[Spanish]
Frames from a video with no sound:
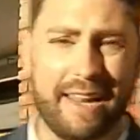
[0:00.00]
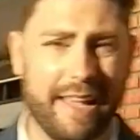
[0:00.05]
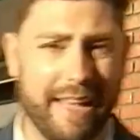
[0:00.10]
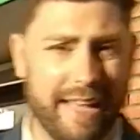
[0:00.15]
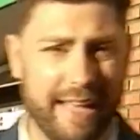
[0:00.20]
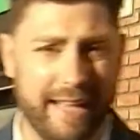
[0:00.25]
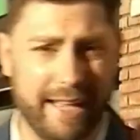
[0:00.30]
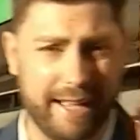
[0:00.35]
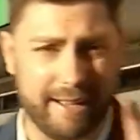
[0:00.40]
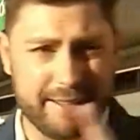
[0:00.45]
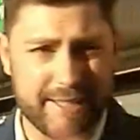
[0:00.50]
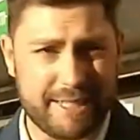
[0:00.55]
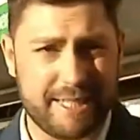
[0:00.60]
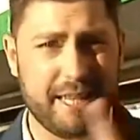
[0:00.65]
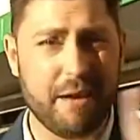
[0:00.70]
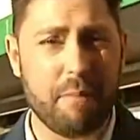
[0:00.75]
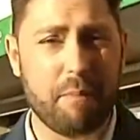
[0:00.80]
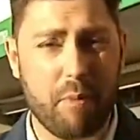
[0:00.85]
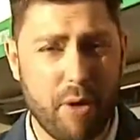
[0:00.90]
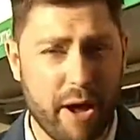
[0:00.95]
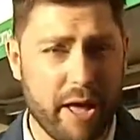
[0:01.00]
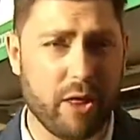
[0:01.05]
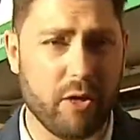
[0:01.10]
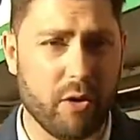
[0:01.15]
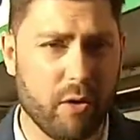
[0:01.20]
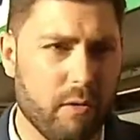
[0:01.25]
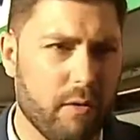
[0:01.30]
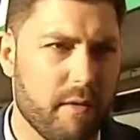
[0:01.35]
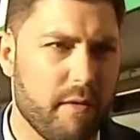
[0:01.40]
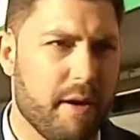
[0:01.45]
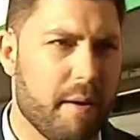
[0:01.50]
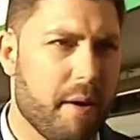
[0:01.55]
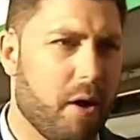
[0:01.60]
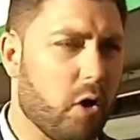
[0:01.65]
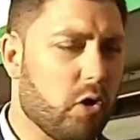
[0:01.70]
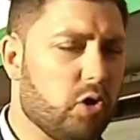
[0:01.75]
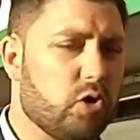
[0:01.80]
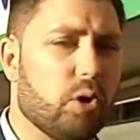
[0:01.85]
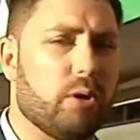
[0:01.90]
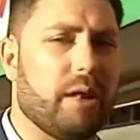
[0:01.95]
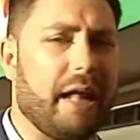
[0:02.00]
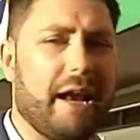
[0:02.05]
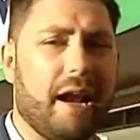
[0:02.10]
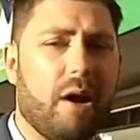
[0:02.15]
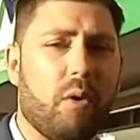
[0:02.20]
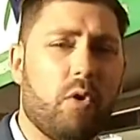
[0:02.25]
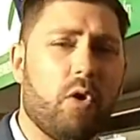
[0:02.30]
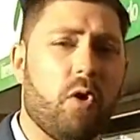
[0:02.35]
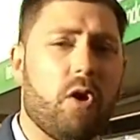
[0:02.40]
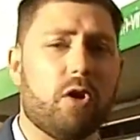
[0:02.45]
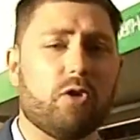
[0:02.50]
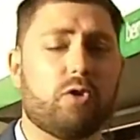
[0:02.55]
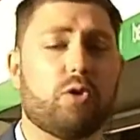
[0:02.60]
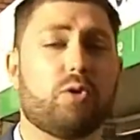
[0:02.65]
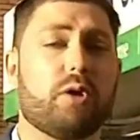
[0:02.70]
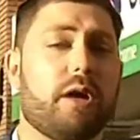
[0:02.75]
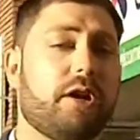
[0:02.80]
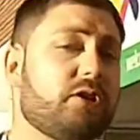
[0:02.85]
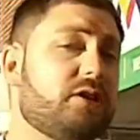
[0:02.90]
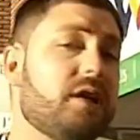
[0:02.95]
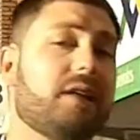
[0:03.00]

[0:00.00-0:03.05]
eh, si puedo, consultarle a alguno de los usuarios